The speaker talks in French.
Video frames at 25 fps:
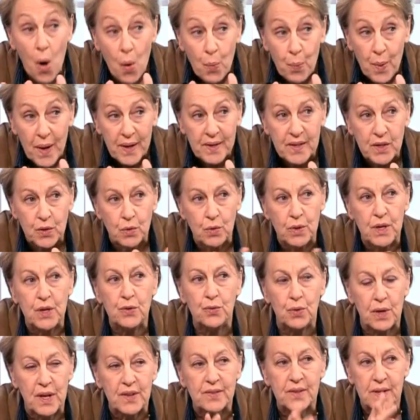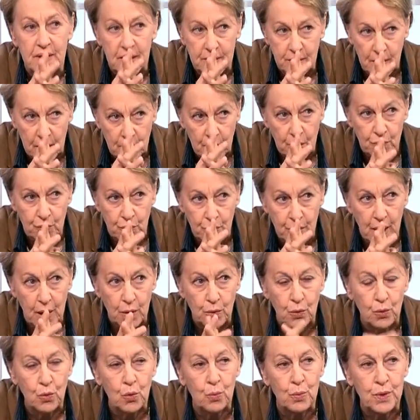en particulier sur la scène
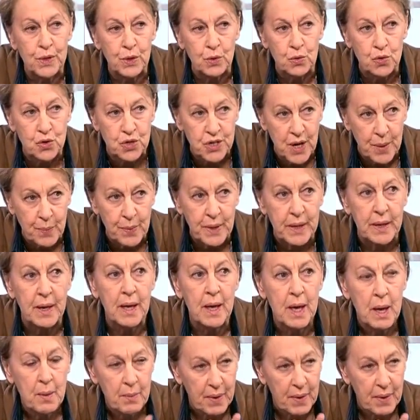internationale, ne l'oublions jamais,